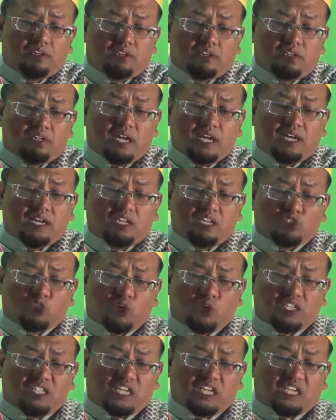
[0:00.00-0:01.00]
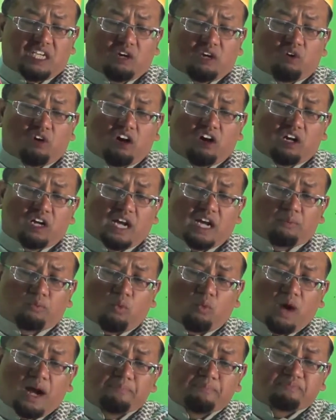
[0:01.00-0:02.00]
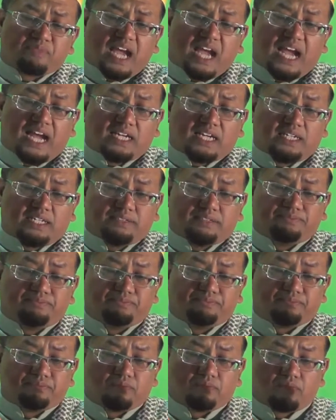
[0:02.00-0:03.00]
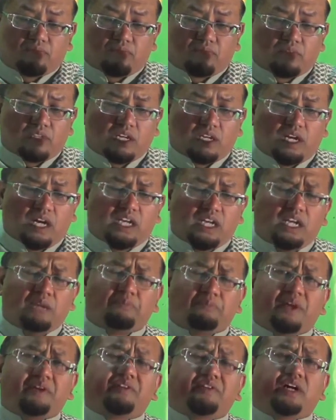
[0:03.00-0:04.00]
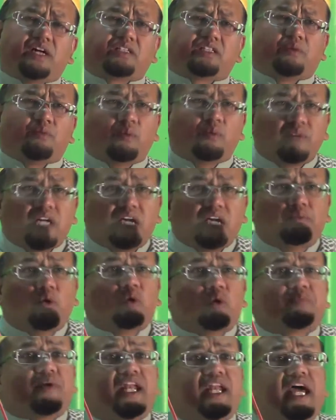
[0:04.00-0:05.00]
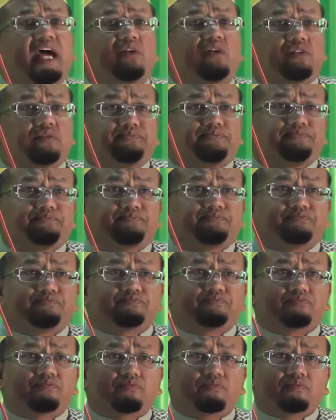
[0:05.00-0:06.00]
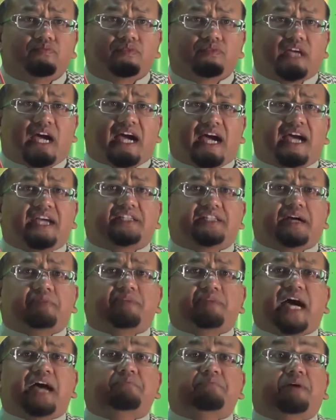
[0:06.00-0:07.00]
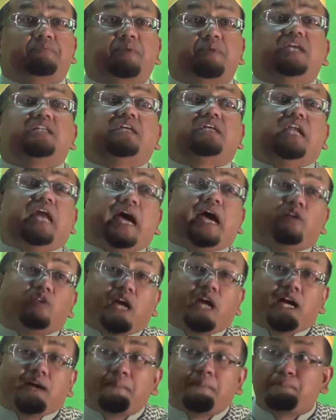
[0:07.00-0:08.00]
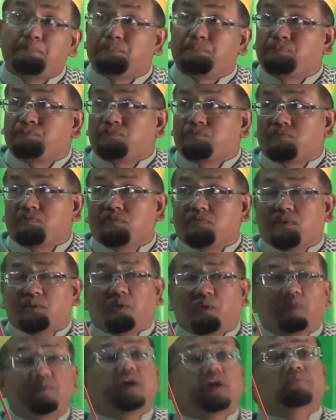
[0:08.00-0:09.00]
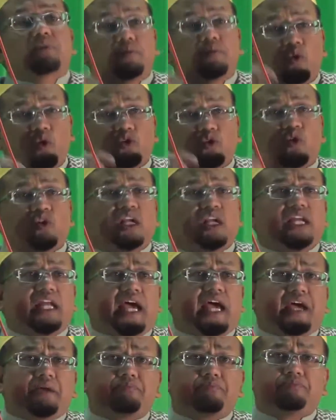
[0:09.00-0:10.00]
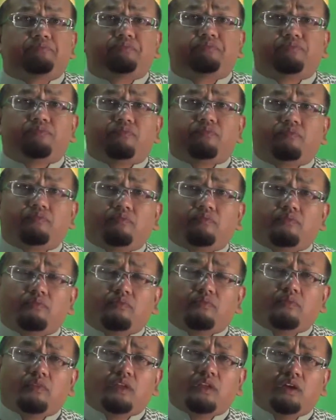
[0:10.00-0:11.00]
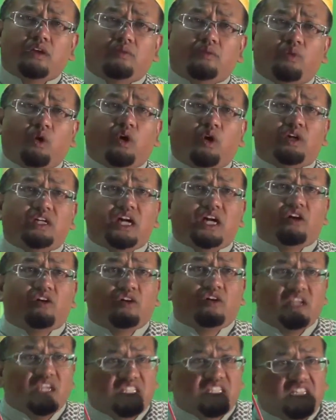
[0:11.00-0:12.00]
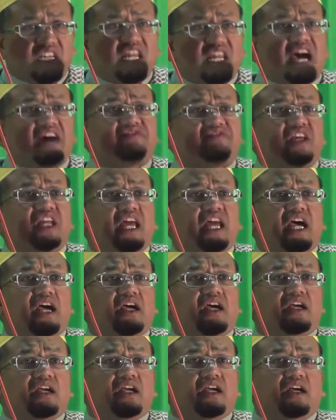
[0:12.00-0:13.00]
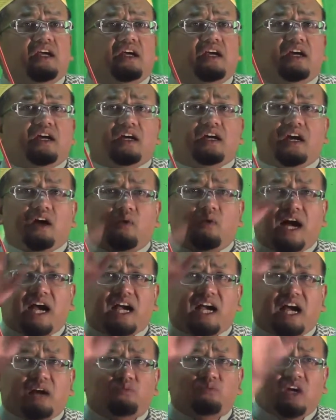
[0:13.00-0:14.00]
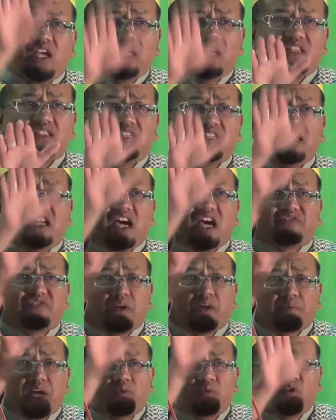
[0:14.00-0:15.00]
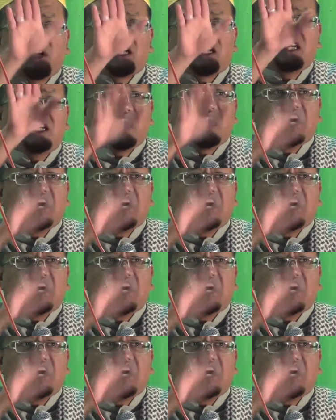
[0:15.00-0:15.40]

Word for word: นะในส่วนที่เกี่ยวข้องกับความต่างนี่ อันนี้เป็นเรื่องที่ผมเคยพูดไปแล้ว ถ้าใครจำได้เมื่อปีที่แล้วนะ ผมก็มาพูดตรงนี้แหละ พูดเรื่องของอิกติลาฟนี่แหละ ระหว่างคำว่าอิกติลาฟกับคำว่าคีลา